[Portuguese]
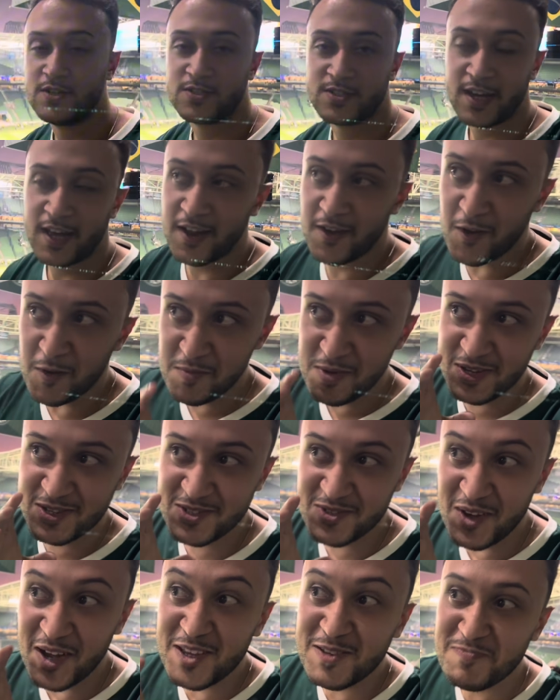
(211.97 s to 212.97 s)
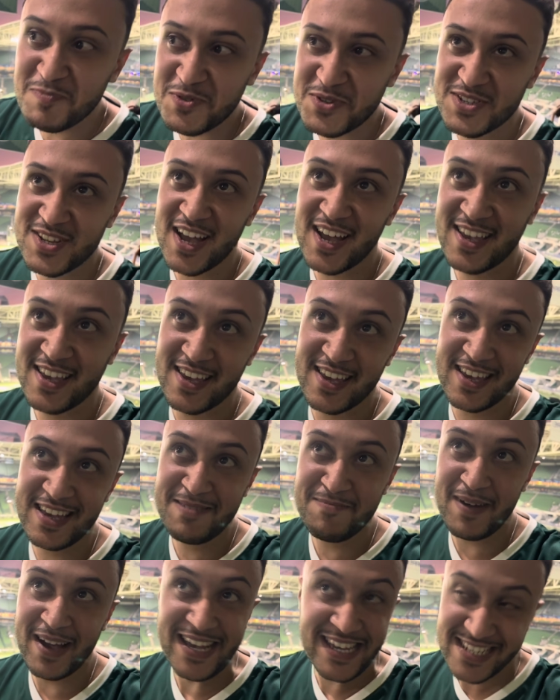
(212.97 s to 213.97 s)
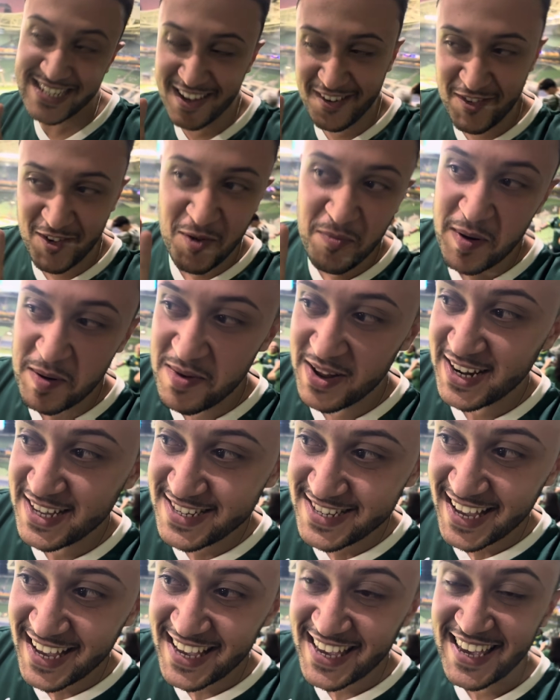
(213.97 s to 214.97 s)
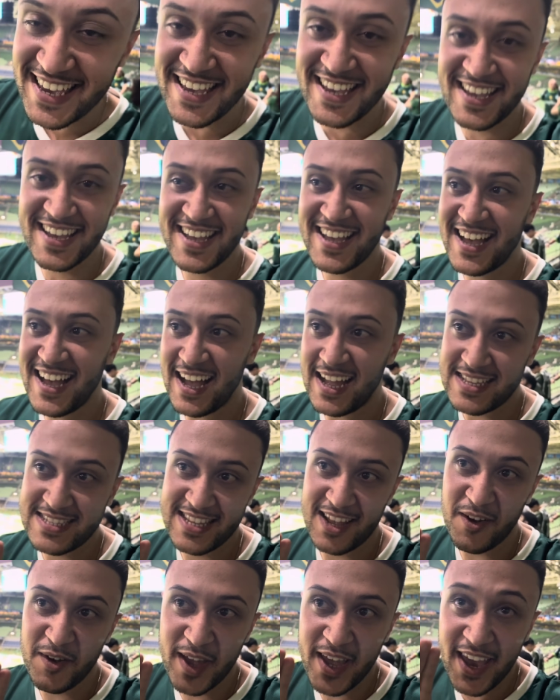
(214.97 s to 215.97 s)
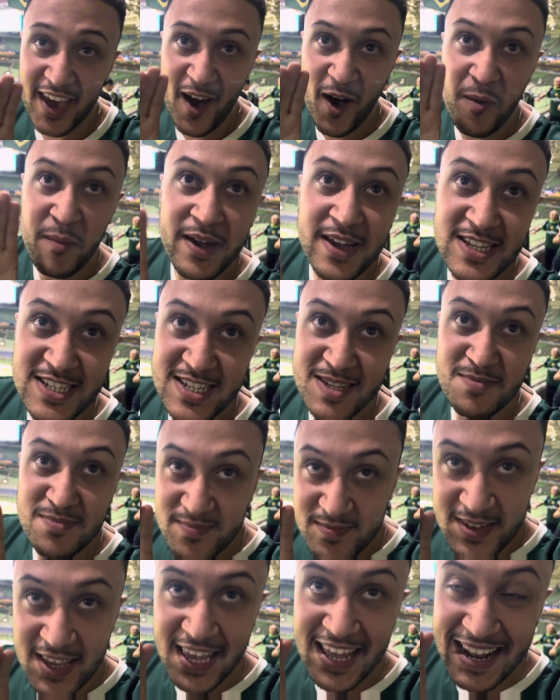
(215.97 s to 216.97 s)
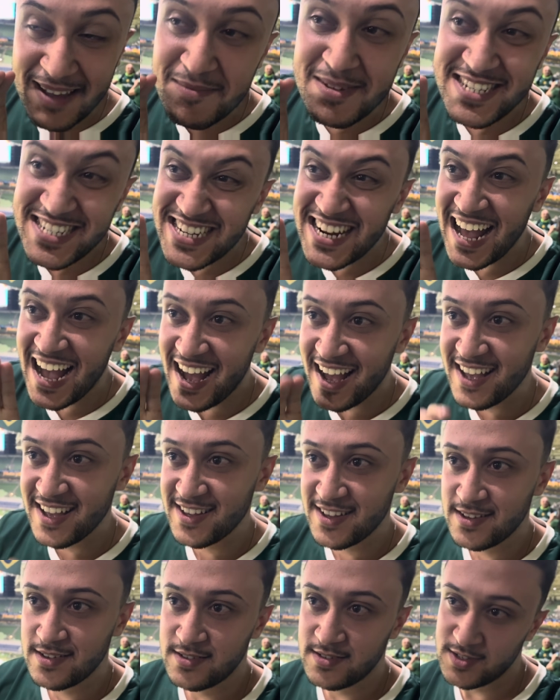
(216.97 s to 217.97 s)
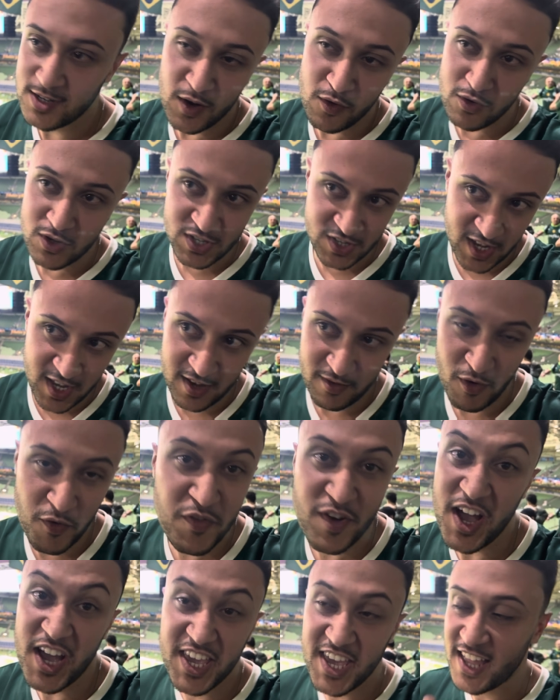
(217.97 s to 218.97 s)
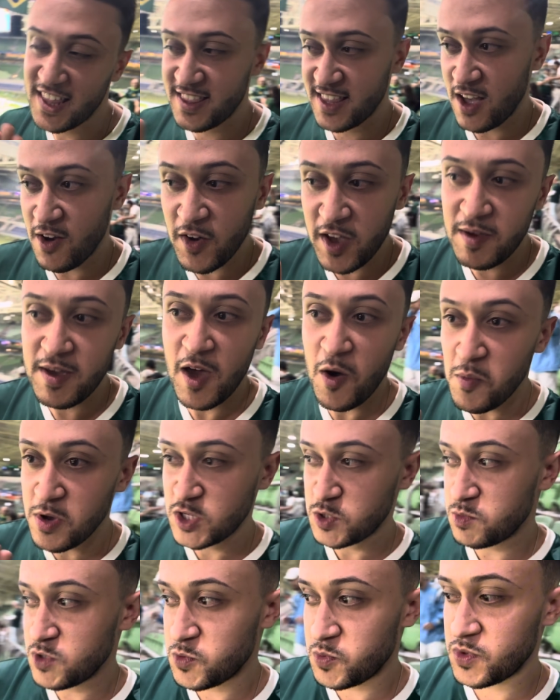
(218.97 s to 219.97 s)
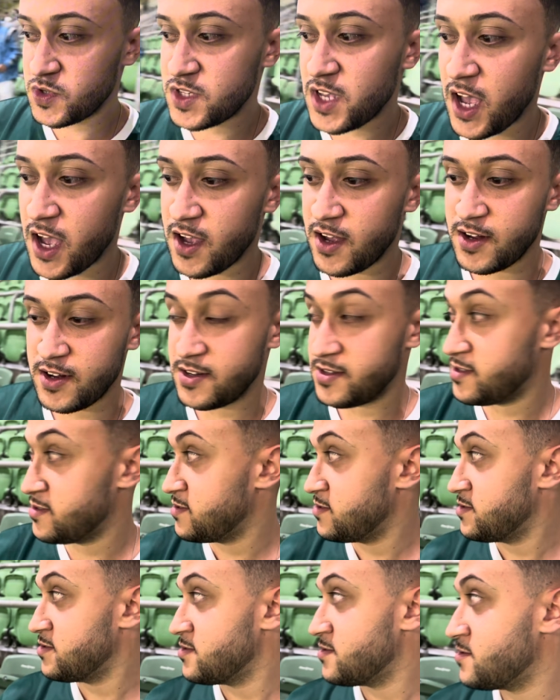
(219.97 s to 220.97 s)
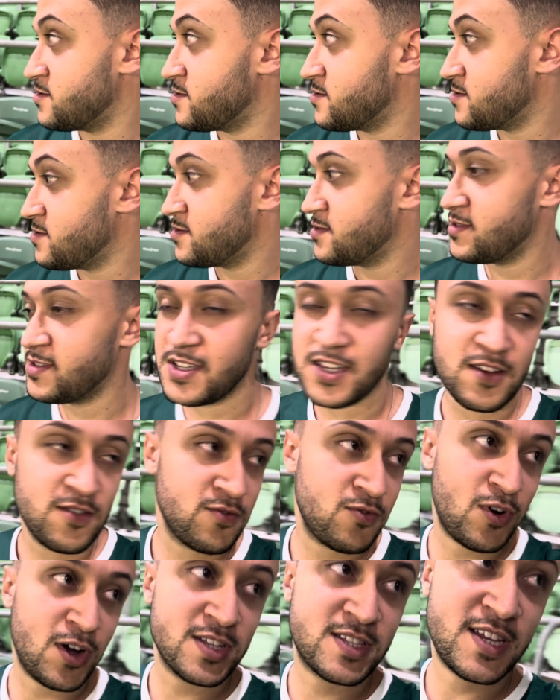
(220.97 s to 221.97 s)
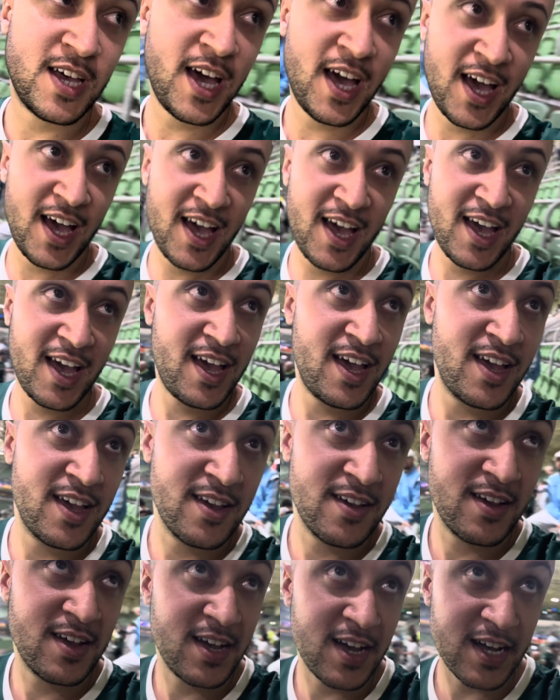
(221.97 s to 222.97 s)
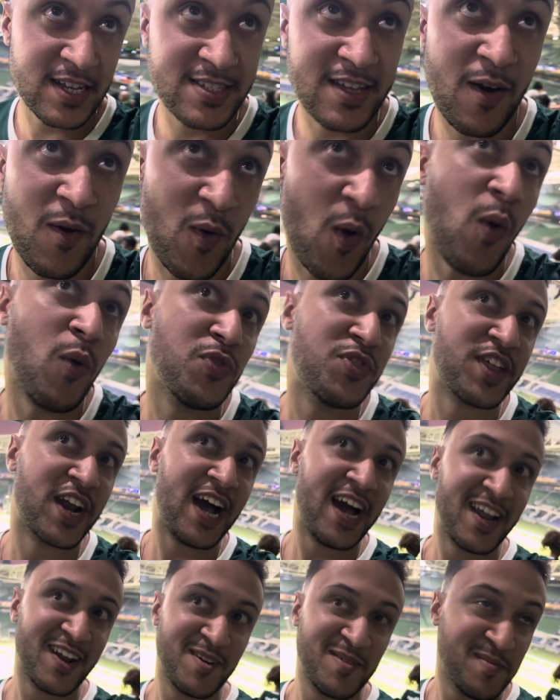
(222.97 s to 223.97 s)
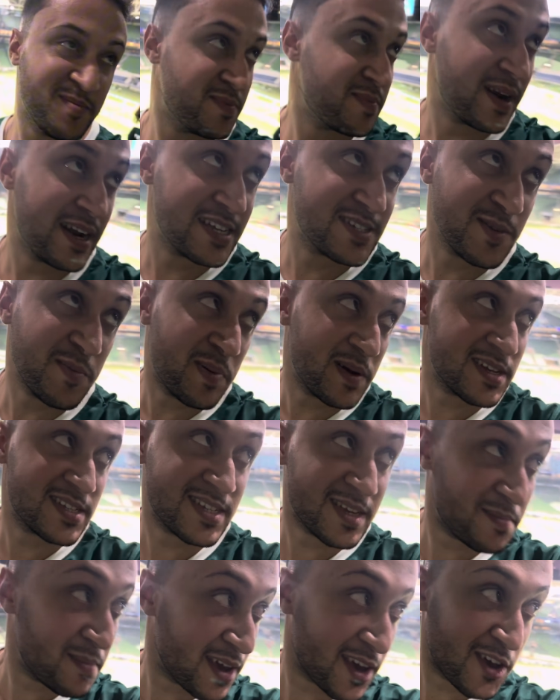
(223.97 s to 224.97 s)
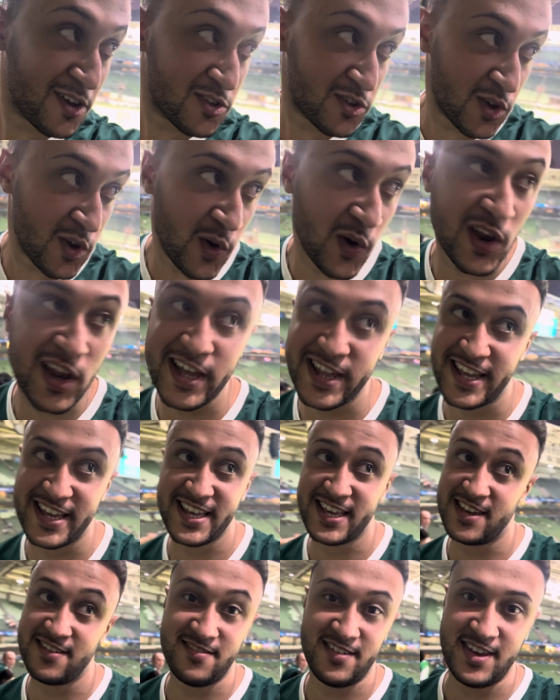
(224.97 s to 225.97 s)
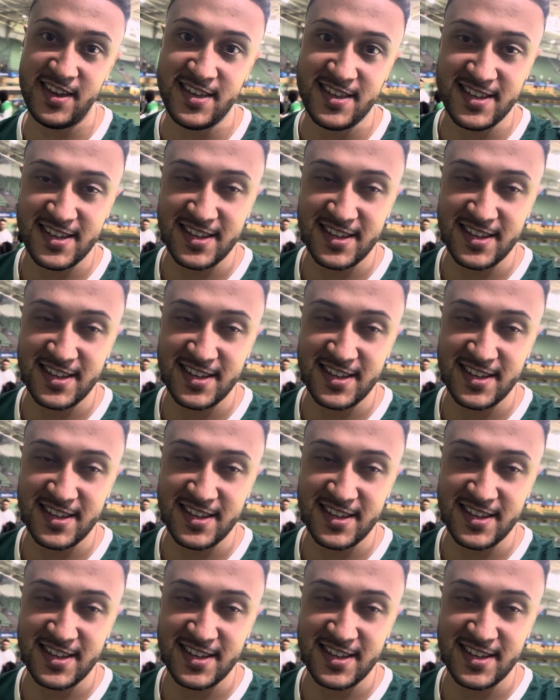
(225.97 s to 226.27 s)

os caras começam a expulsar aqui, mas eu vou permanecer aqui. Até alguém realmente querer me tirar. Não vou sair, vou ficar aqui até alguém realmente me expulsar. Vou até andar ao contrário pra eles não perceberem que eu tô enrolando aqui, O